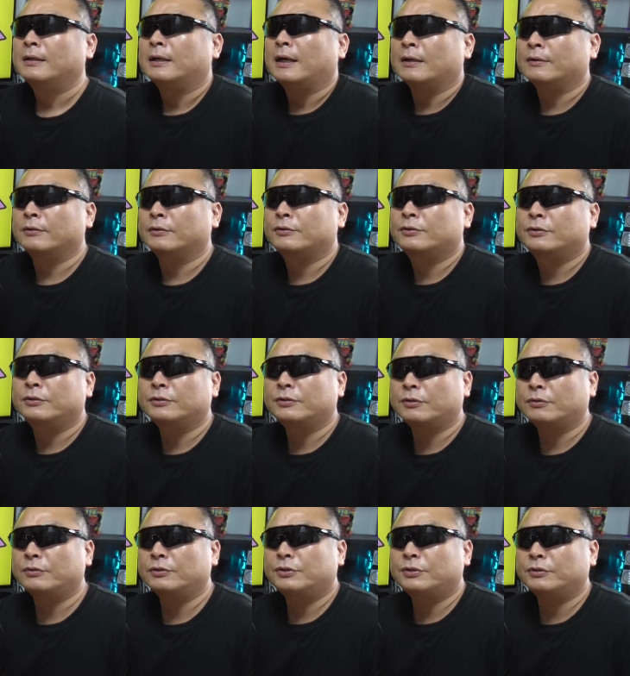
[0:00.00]
あの急
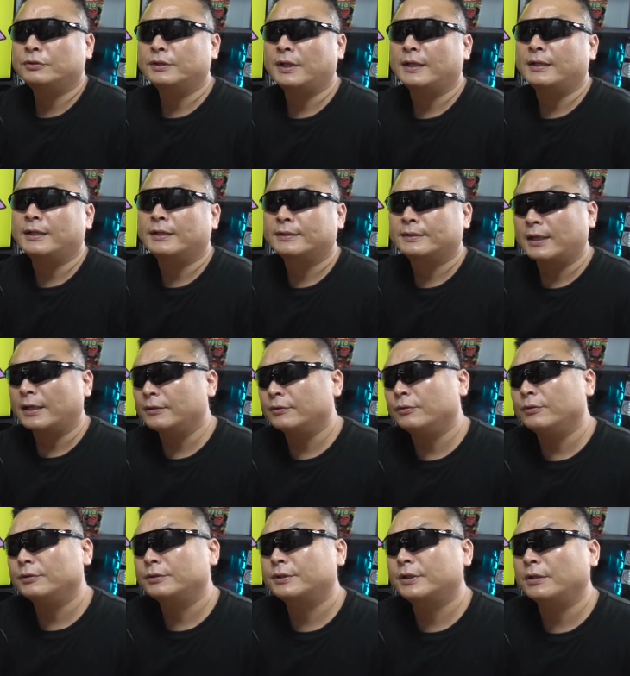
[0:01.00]
速充電に対
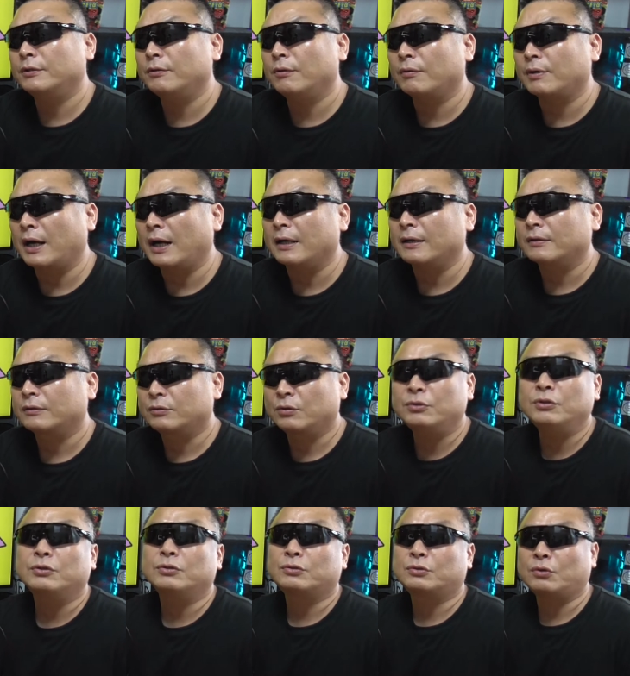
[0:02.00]
応してるのかと
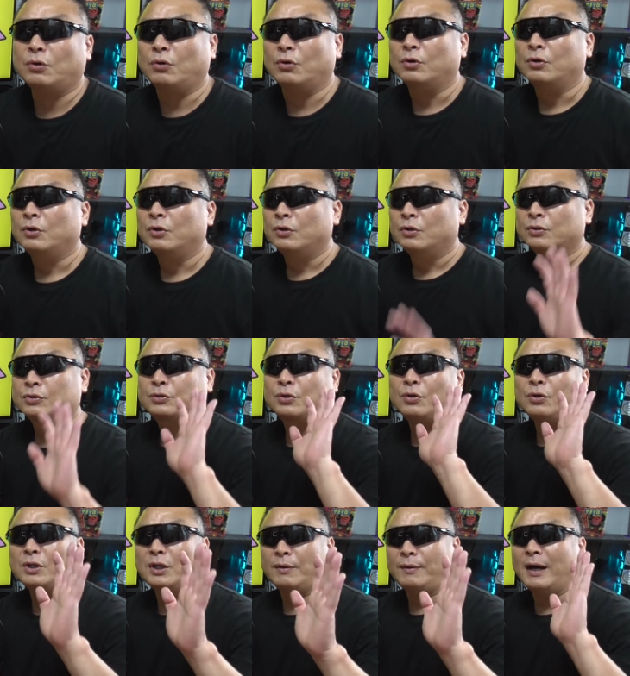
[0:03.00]
いうと
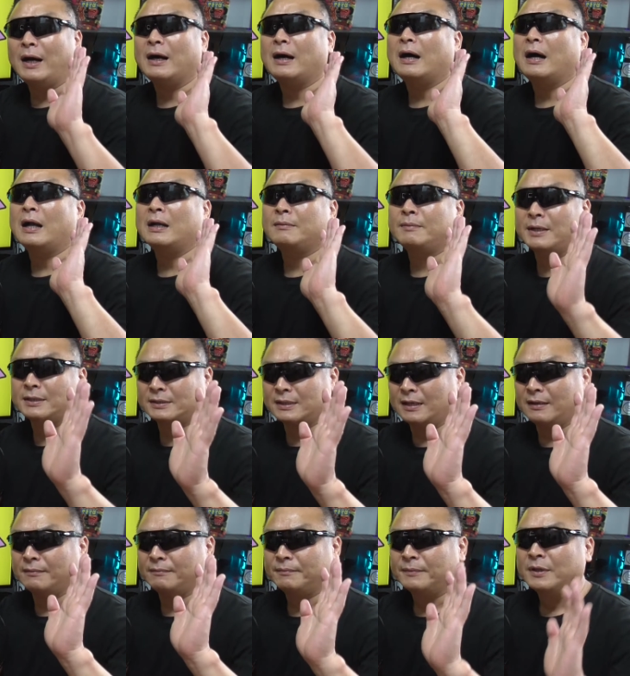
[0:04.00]
そうではありま
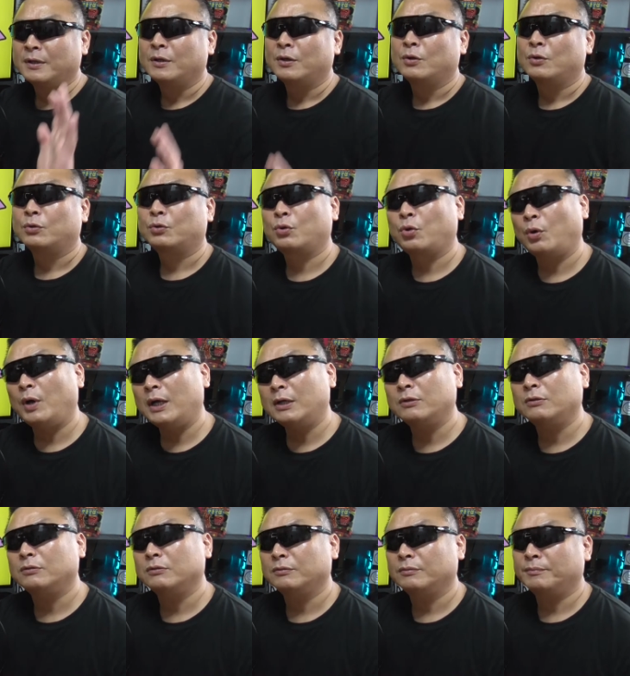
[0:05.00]
せんとあ
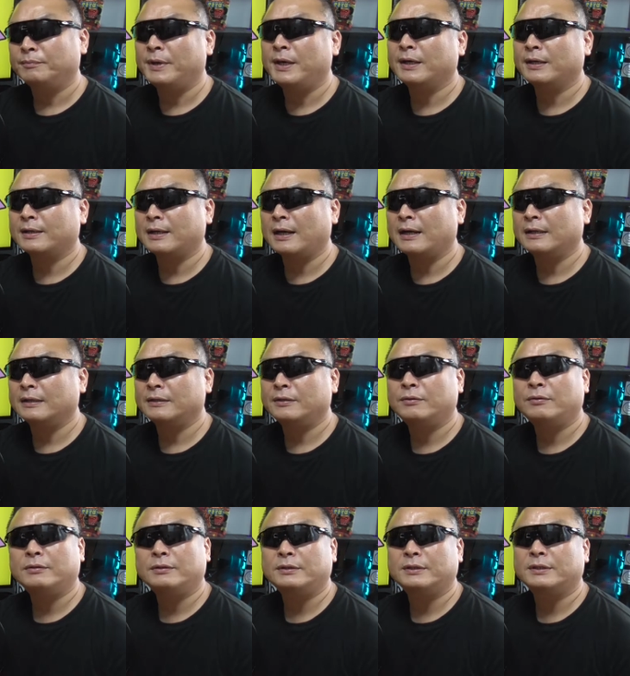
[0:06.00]
るメーカー日
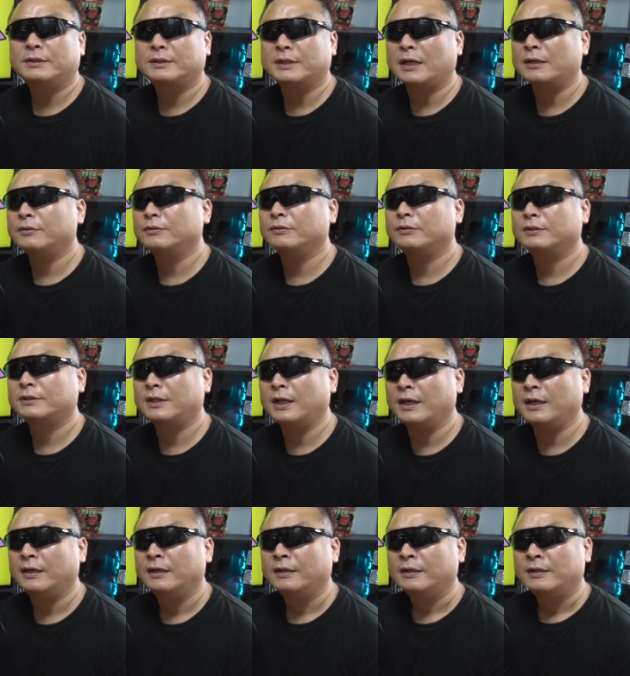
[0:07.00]
本に参入し
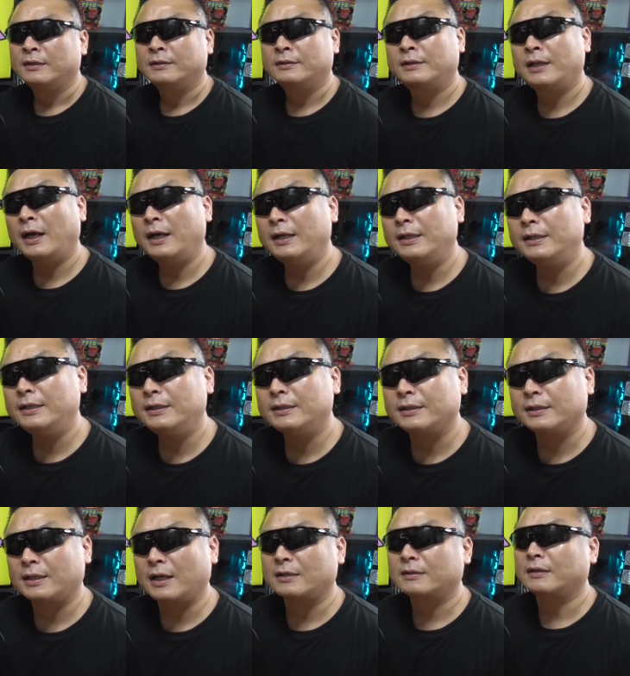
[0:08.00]
て大人
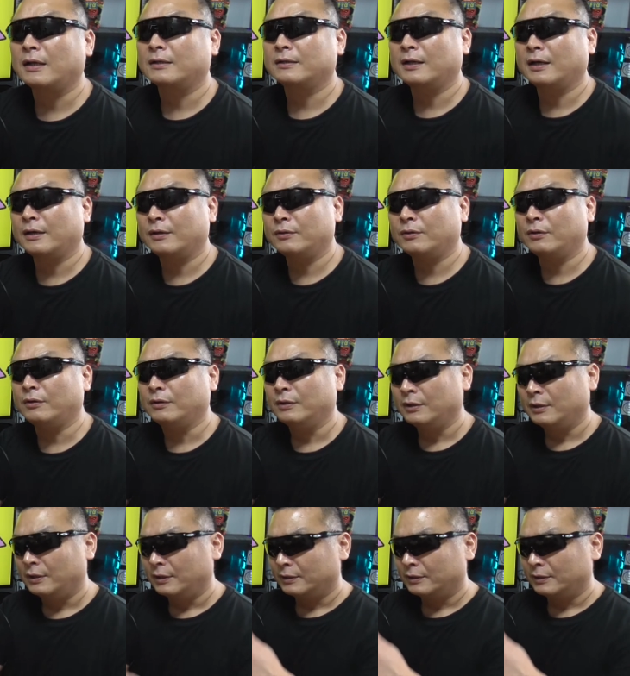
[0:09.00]
気だったんだけど